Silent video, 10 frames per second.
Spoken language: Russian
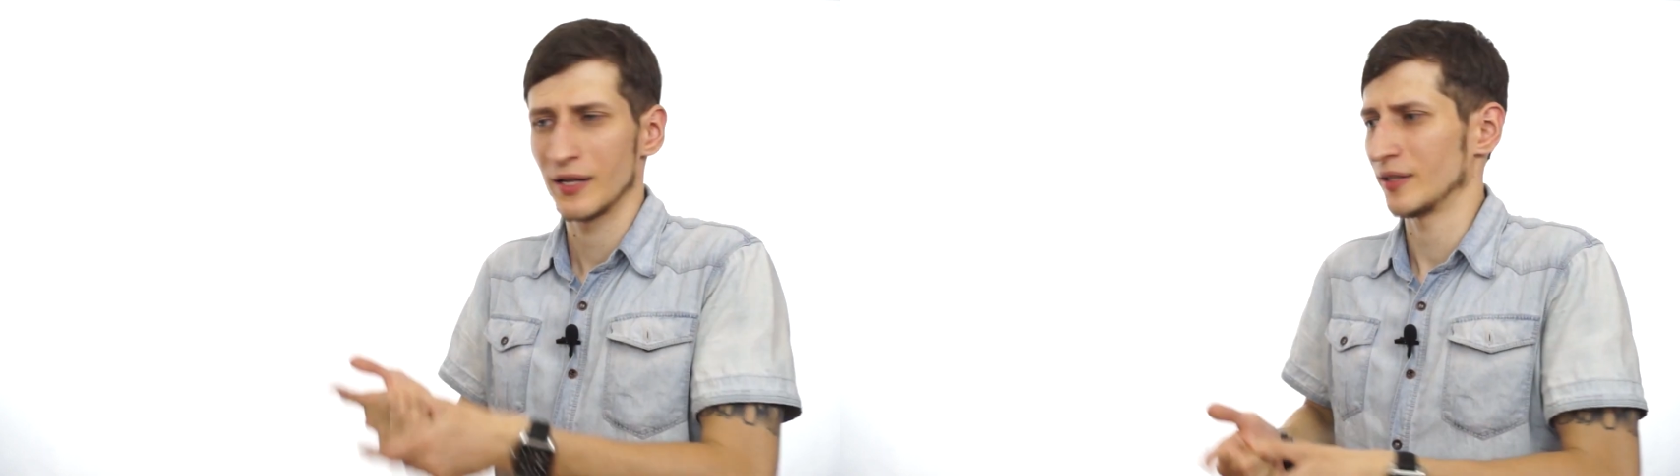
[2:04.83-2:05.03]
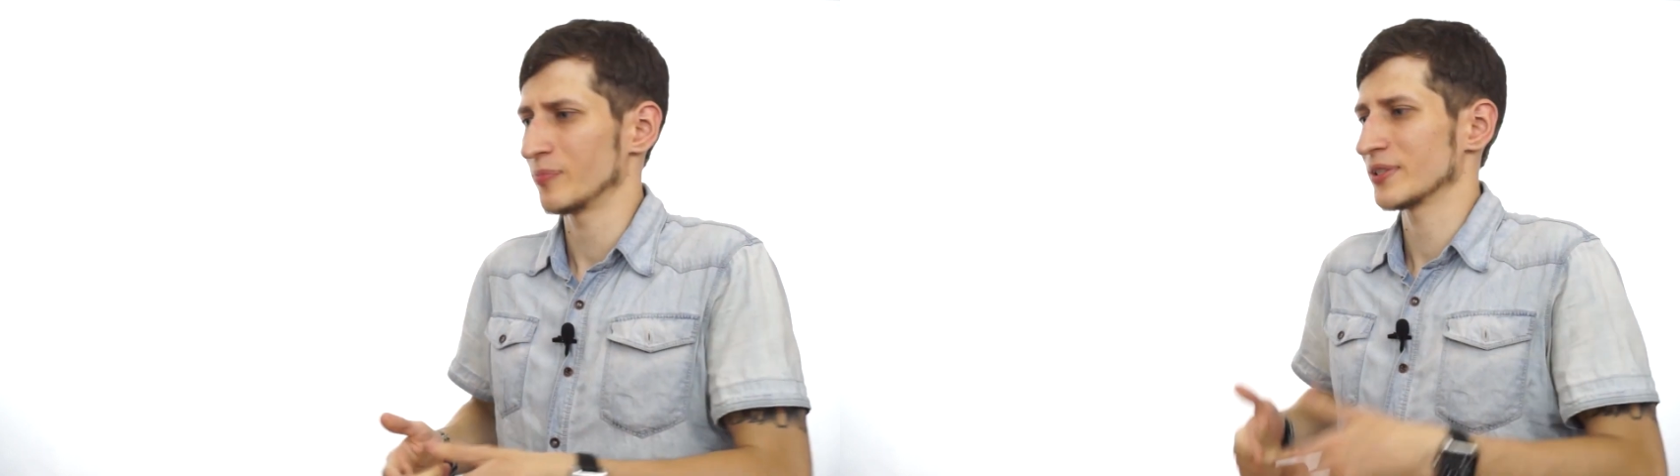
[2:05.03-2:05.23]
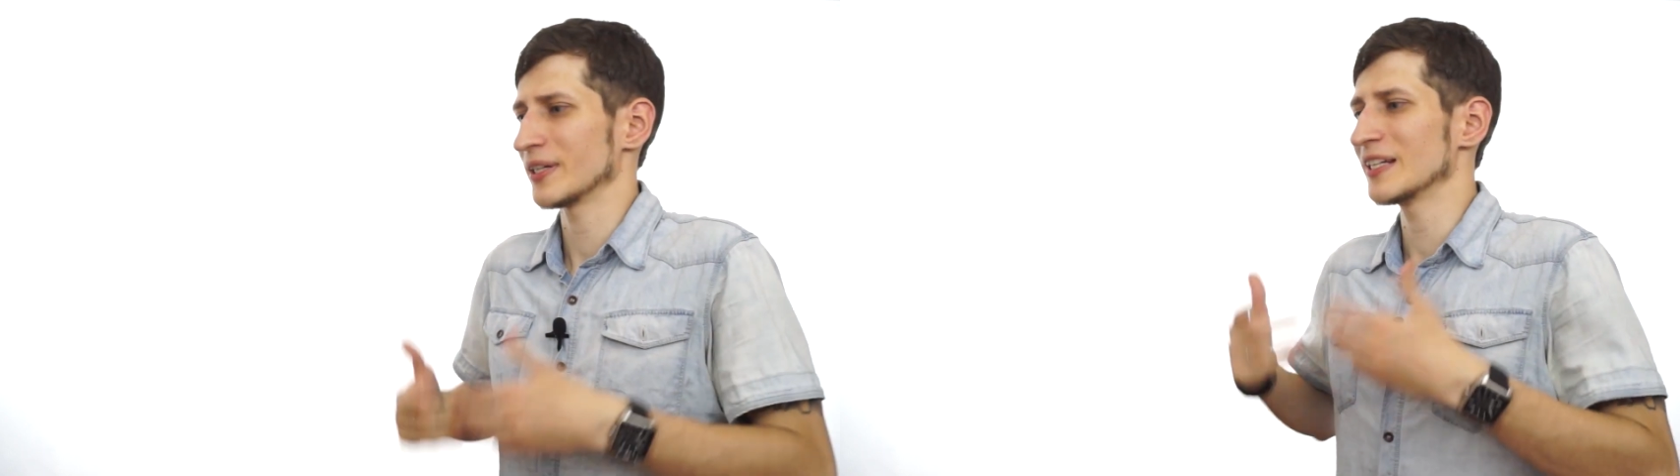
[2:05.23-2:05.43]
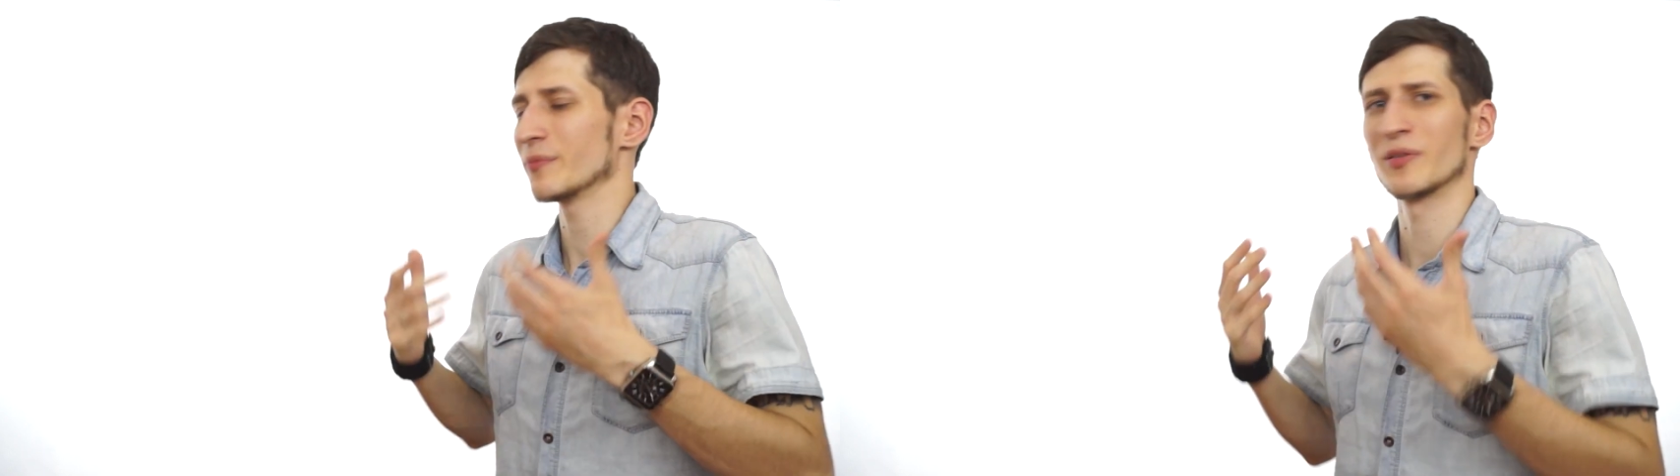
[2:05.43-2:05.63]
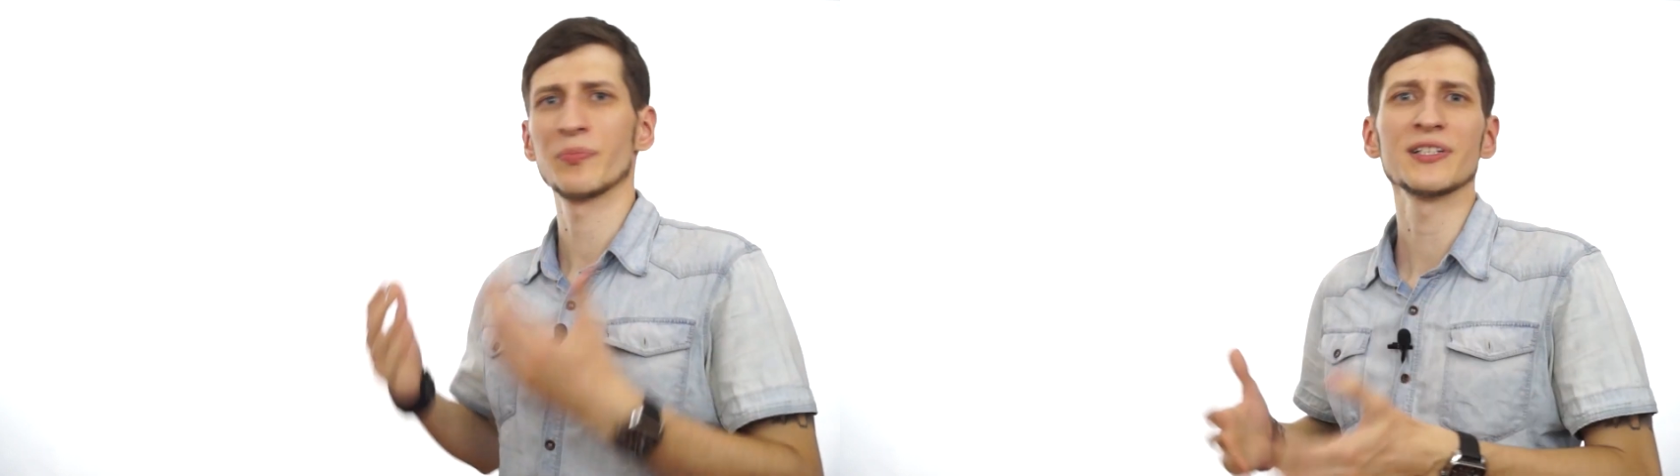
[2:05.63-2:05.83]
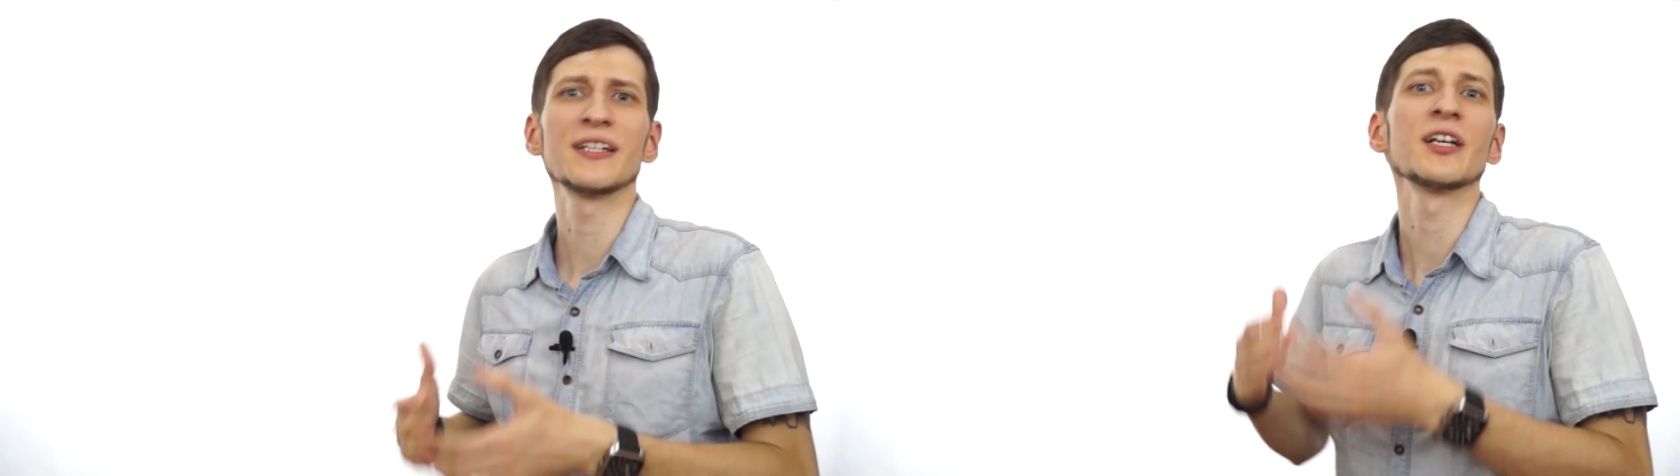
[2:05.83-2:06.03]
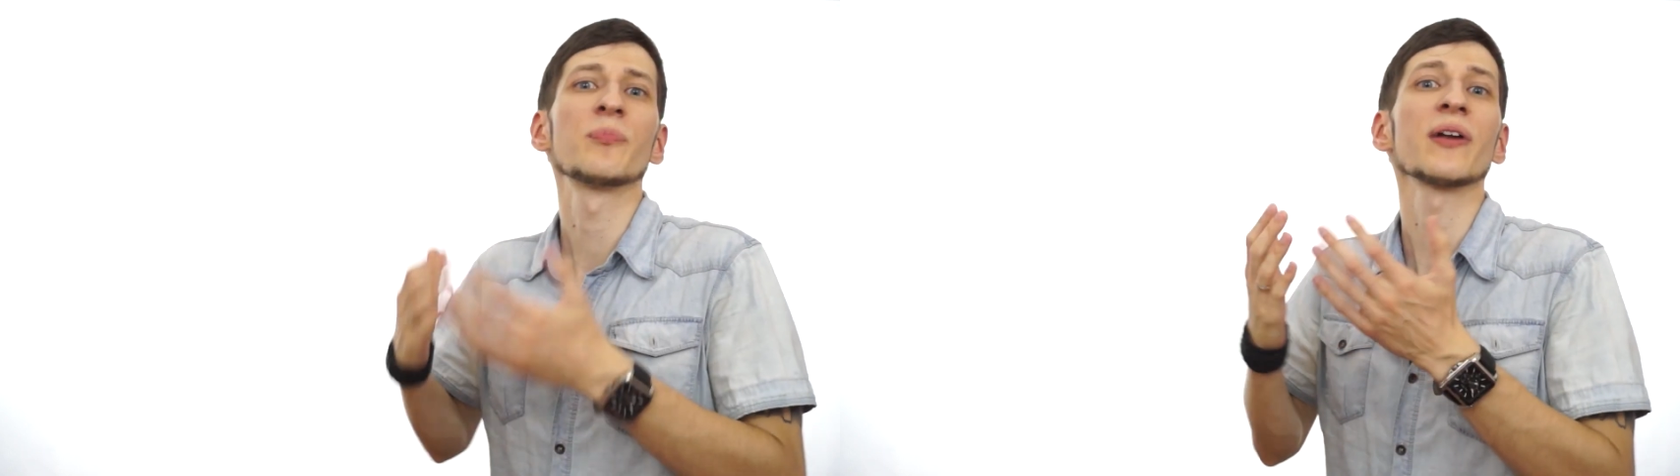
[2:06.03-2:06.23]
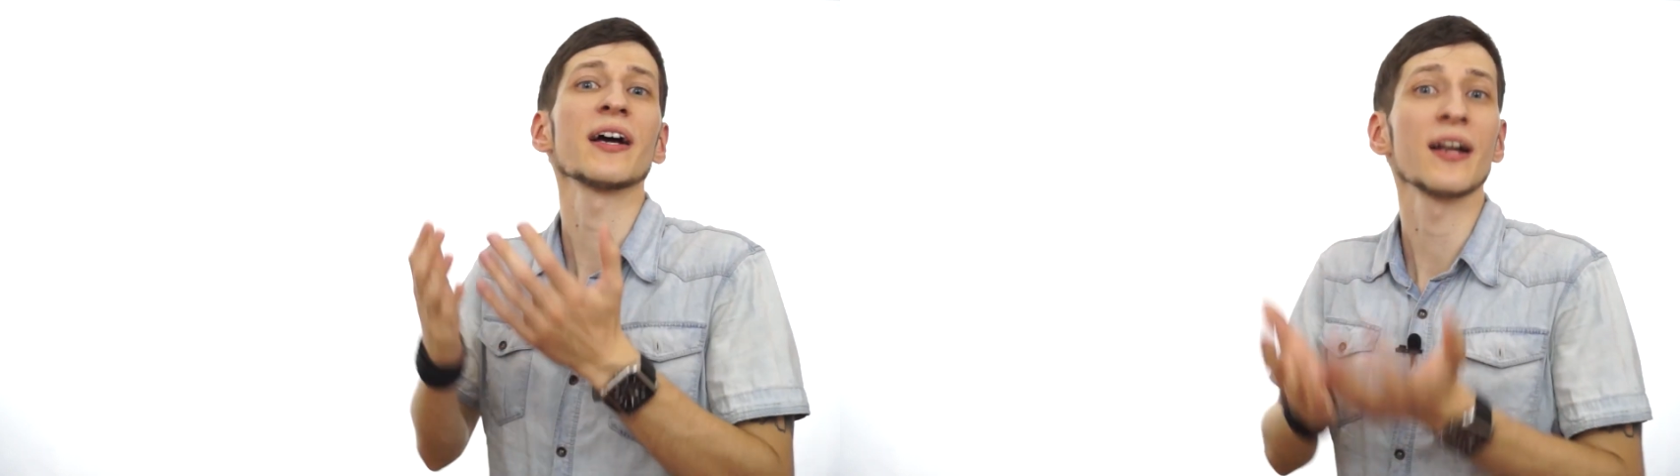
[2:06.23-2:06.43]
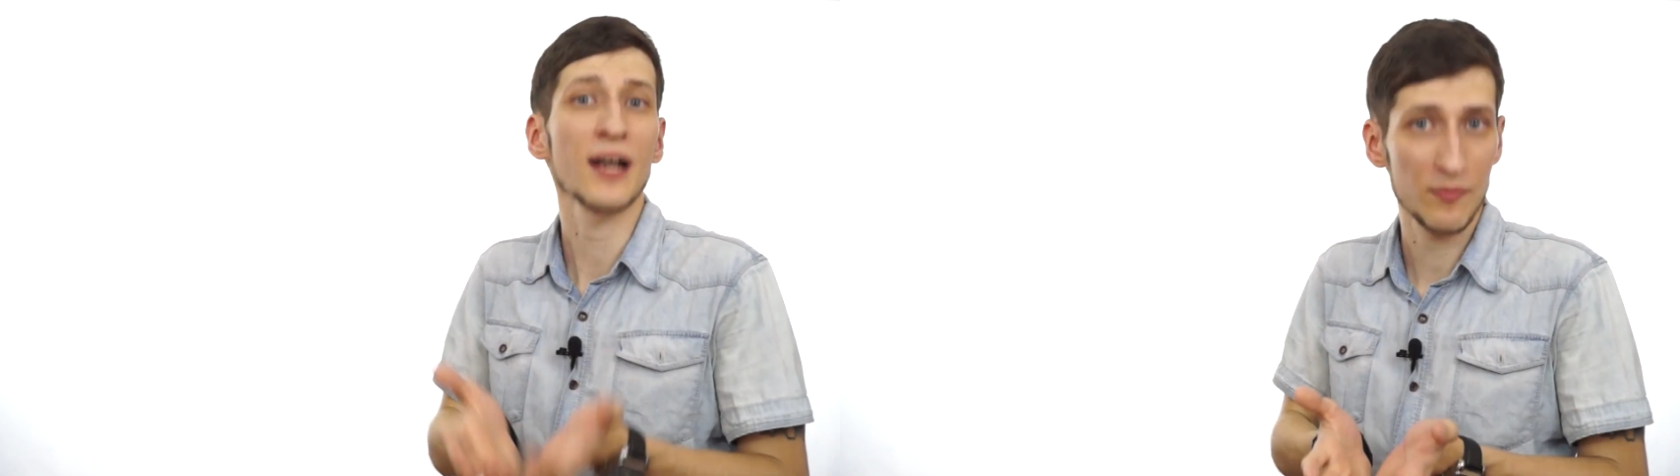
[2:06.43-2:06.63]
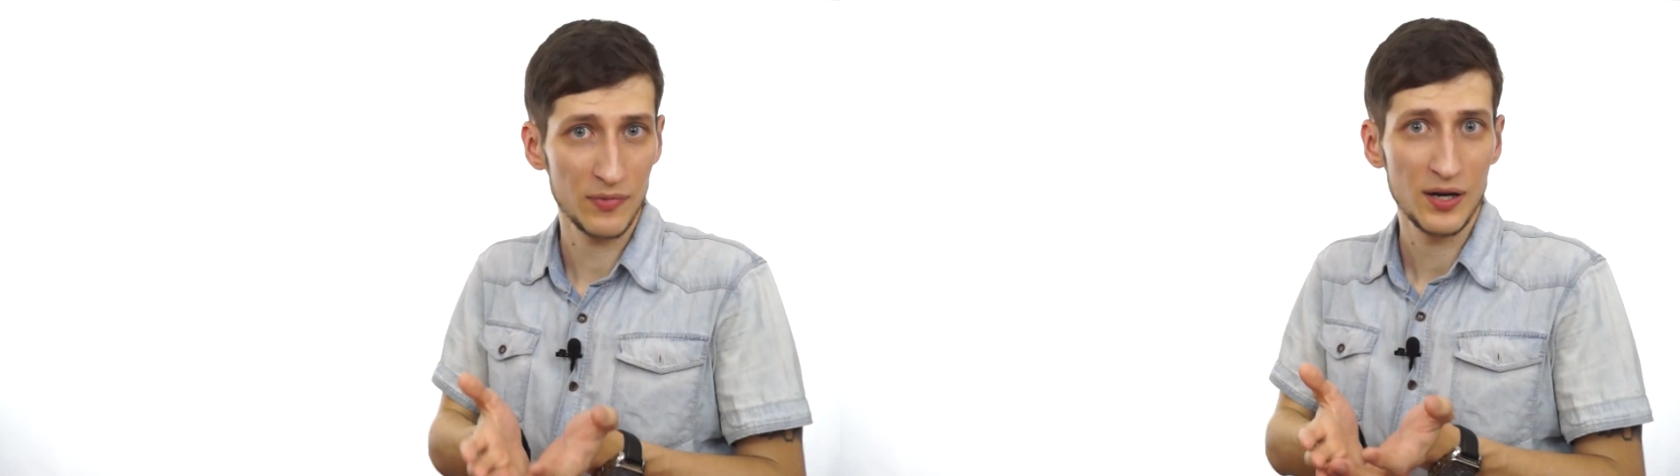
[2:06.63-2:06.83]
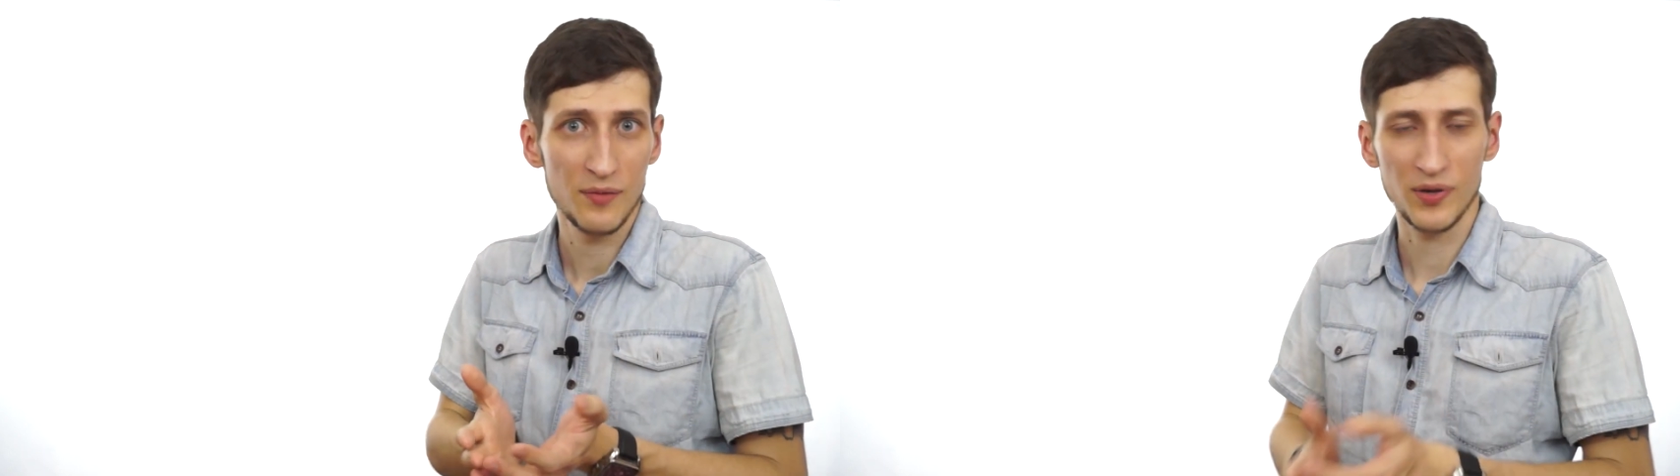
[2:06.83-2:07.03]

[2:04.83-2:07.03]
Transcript: написанием дополнительных программ